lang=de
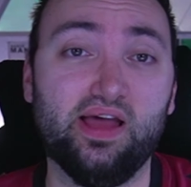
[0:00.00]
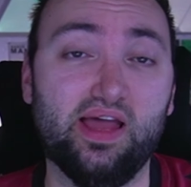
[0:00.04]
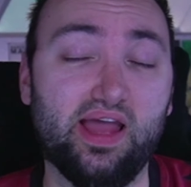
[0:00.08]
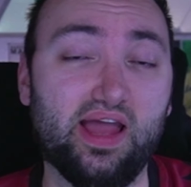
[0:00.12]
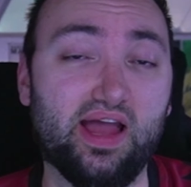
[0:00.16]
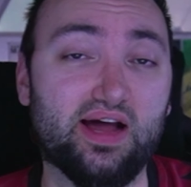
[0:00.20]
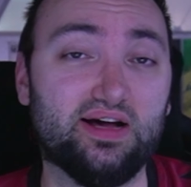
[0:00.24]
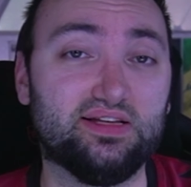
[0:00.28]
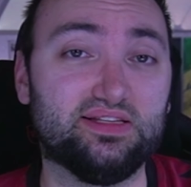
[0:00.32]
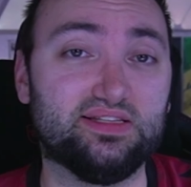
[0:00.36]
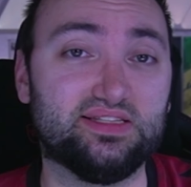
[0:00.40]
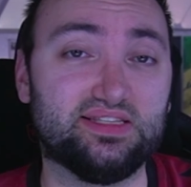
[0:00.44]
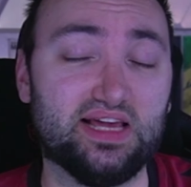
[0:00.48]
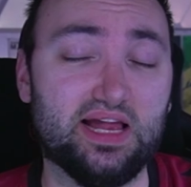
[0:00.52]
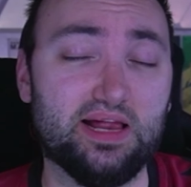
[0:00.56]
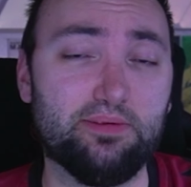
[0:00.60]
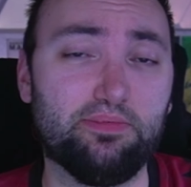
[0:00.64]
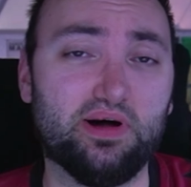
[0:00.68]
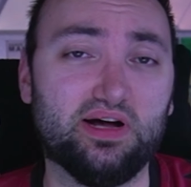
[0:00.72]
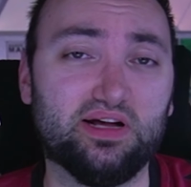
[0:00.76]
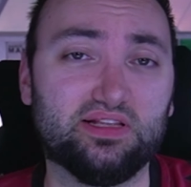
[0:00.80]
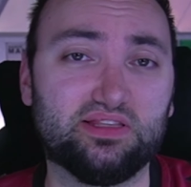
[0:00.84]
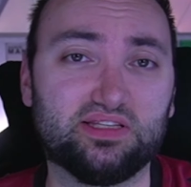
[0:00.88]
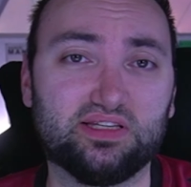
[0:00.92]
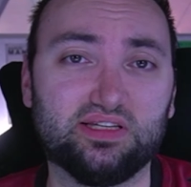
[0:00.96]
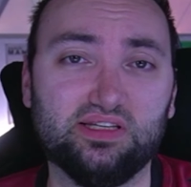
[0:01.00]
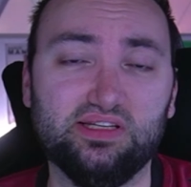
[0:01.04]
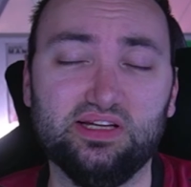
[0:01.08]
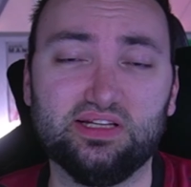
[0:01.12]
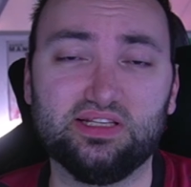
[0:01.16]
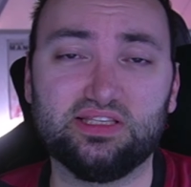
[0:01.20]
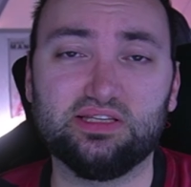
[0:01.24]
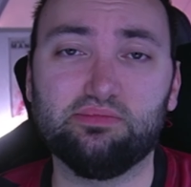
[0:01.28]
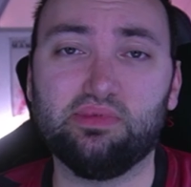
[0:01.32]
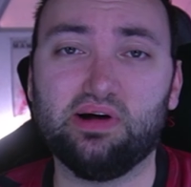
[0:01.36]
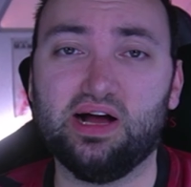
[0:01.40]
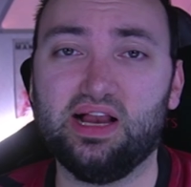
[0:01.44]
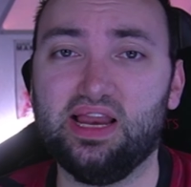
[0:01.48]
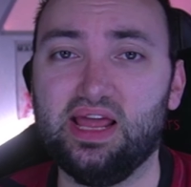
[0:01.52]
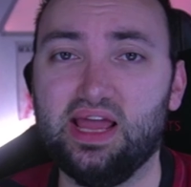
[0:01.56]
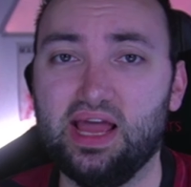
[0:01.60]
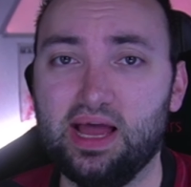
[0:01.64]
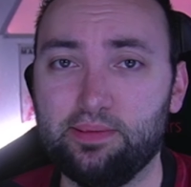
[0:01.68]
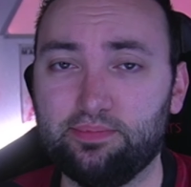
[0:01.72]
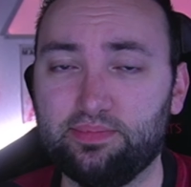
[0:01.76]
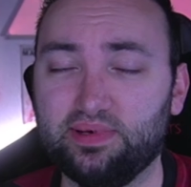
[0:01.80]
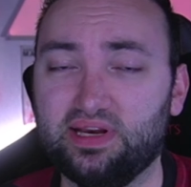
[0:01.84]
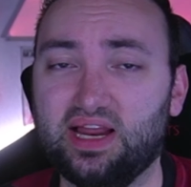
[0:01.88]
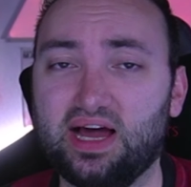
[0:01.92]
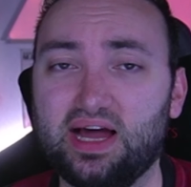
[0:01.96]
Er selber trainierte mal
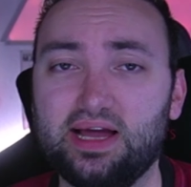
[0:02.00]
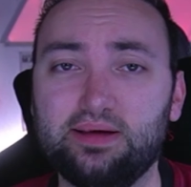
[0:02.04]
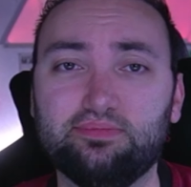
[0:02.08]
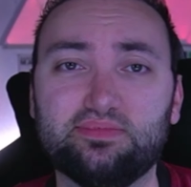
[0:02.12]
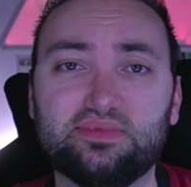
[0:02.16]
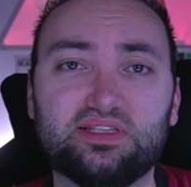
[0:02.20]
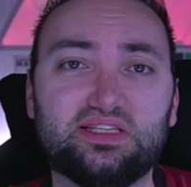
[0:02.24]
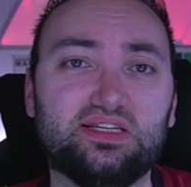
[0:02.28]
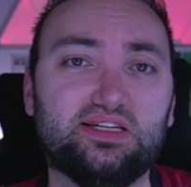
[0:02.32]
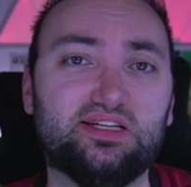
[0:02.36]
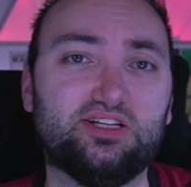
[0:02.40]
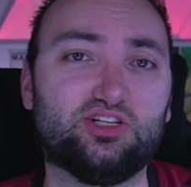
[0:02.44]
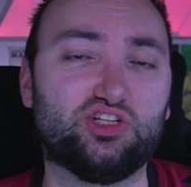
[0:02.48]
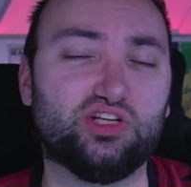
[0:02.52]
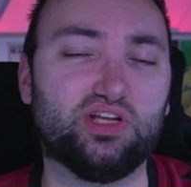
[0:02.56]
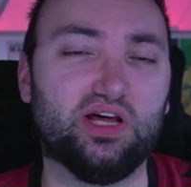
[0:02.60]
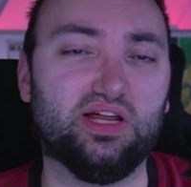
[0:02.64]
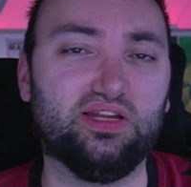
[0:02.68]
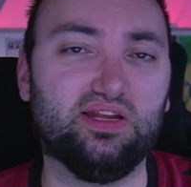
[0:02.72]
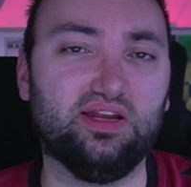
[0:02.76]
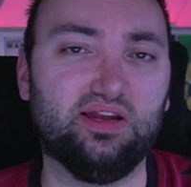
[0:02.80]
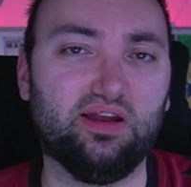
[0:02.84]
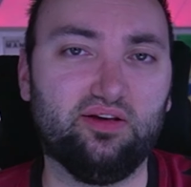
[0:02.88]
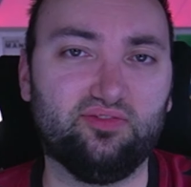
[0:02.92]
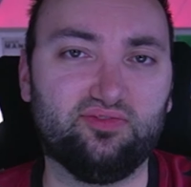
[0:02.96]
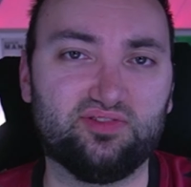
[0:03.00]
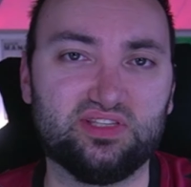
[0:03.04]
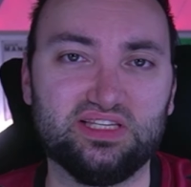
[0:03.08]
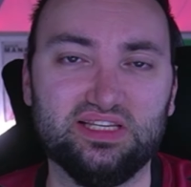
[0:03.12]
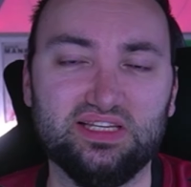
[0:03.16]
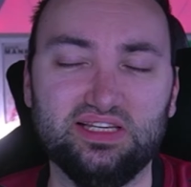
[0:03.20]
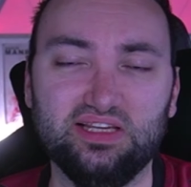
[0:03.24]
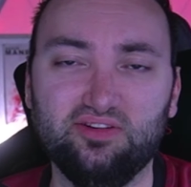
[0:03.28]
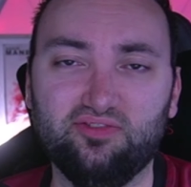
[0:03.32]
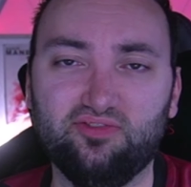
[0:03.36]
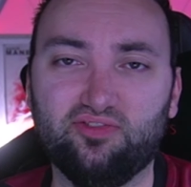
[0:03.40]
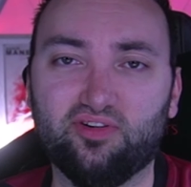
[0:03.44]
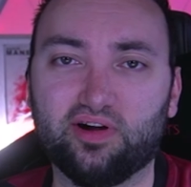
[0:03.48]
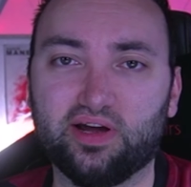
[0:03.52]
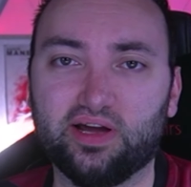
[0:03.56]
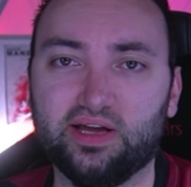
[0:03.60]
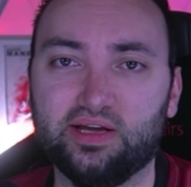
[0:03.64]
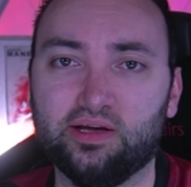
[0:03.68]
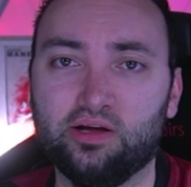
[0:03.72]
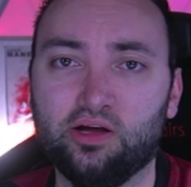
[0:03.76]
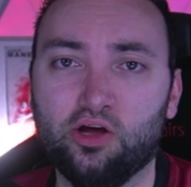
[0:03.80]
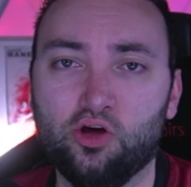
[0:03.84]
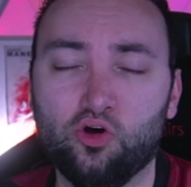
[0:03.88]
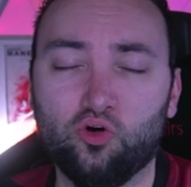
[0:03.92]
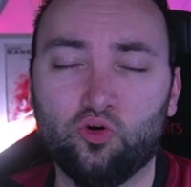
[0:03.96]
RB Leipzig, dann den FC
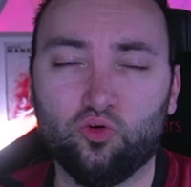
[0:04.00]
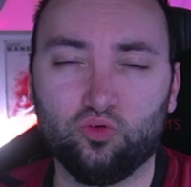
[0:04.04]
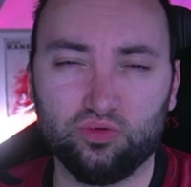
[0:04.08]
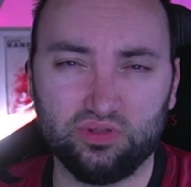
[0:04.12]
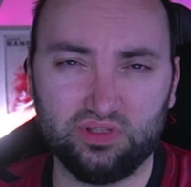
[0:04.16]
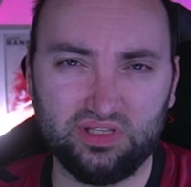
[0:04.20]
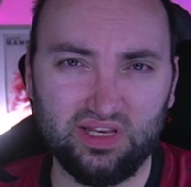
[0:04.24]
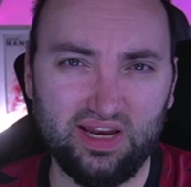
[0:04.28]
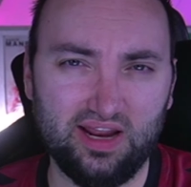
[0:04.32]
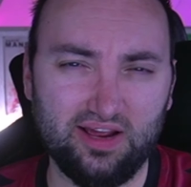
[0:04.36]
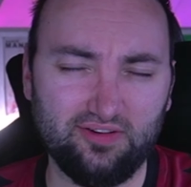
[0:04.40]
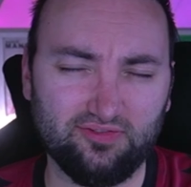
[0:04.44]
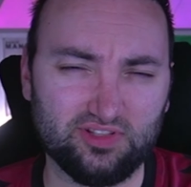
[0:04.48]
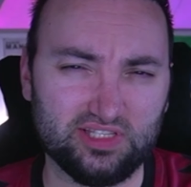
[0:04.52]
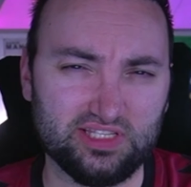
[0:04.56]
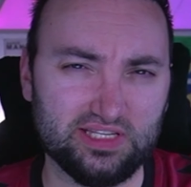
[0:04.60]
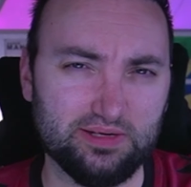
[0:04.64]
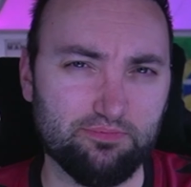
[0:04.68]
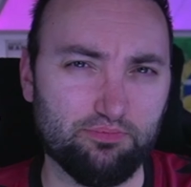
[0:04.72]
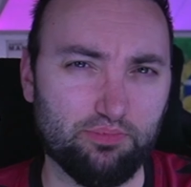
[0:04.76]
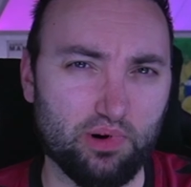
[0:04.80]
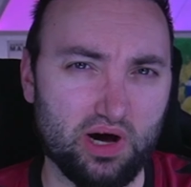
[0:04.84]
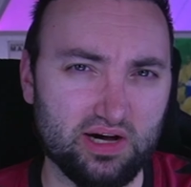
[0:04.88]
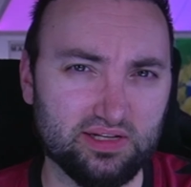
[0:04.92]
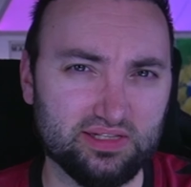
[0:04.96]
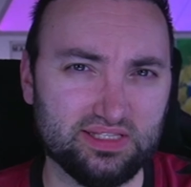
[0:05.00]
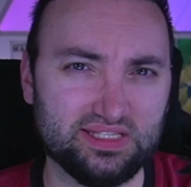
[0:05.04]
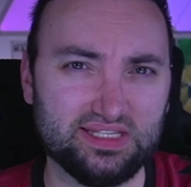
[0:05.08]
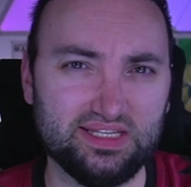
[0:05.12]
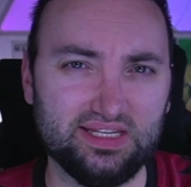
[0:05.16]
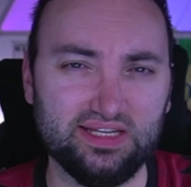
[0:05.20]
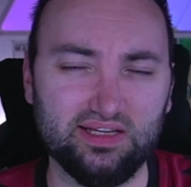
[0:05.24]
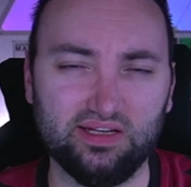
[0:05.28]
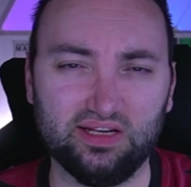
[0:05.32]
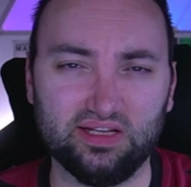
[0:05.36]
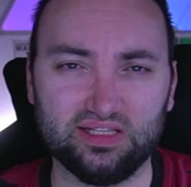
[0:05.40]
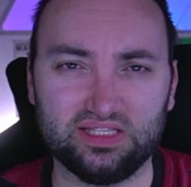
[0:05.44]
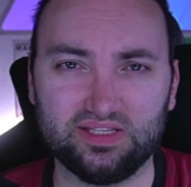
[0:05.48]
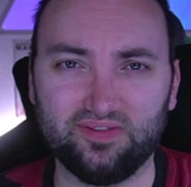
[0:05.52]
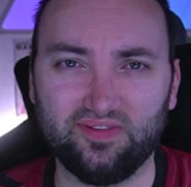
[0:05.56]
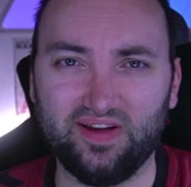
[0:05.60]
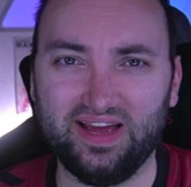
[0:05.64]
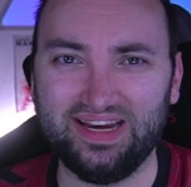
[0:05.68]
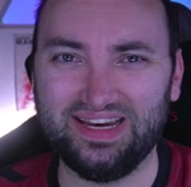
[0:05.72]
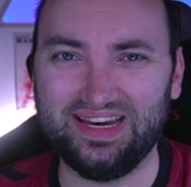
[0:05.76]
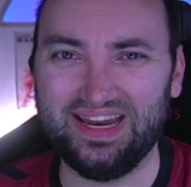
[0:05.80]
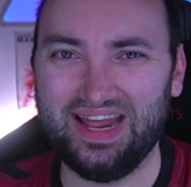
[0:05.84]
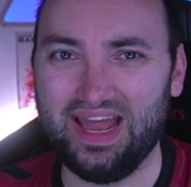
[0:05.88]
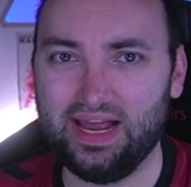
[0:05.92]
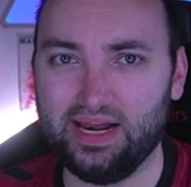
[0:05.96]
Liefering und den FC Barnsley in der
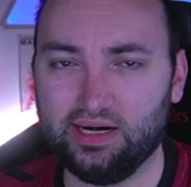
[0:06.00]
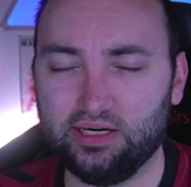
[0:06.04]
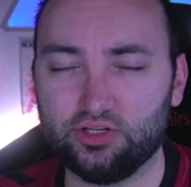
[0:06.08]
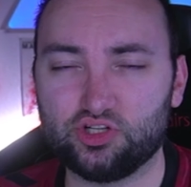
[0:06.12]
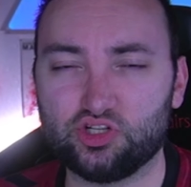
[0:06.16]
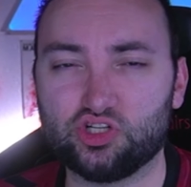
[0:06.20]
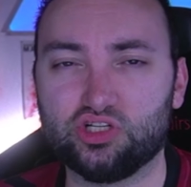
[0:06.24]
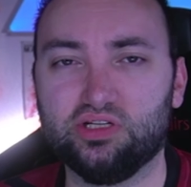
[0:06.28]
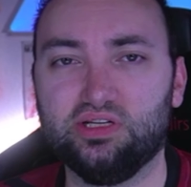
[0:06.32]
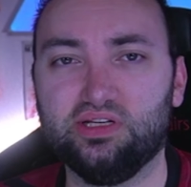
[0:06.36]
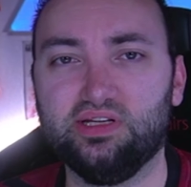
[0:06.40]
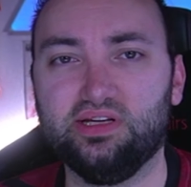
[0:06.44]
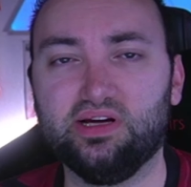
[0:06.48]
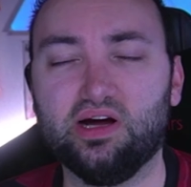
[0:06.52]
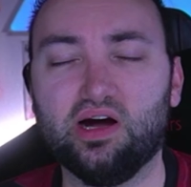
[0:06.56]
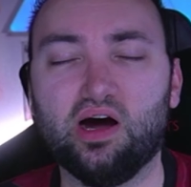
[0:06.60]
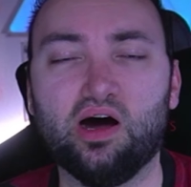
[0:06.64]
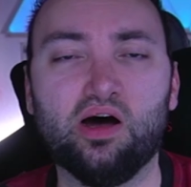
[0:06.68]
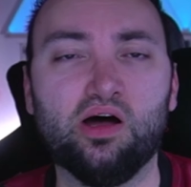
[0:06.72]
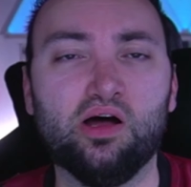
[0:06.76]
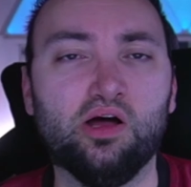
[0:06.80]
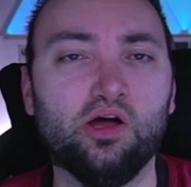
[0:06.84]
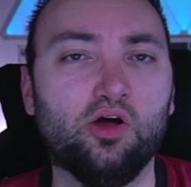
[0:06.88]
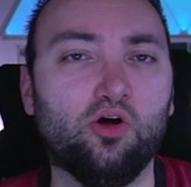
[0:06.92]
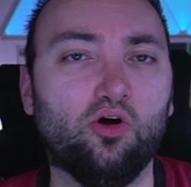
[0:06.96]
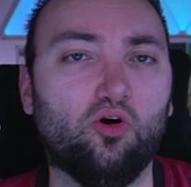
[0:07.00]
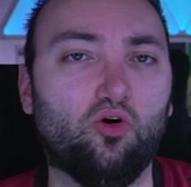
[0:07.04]
zweiten englischen Liga.